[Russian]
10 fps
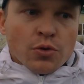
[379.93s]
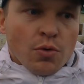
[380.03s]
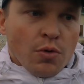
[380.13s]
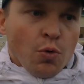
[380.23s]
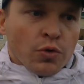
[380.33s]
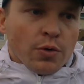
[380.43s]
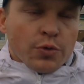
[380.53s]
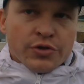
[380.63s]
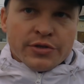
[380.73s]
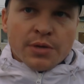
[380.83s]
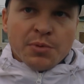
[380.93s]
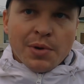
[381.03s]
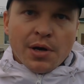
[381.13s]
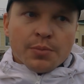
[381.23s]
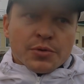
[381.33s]
но он очень сильно
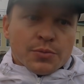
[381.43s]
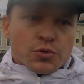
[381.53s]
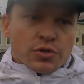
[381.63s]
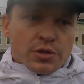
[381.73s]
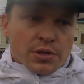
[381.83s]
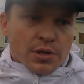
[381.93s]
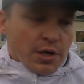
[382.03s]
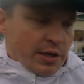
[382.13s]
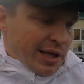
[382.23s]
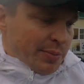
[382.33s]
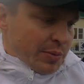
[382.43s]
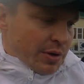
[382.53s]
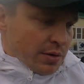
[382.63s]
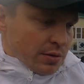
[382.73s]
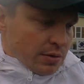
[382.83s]
помогал, потому что я,
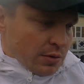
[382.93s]
например,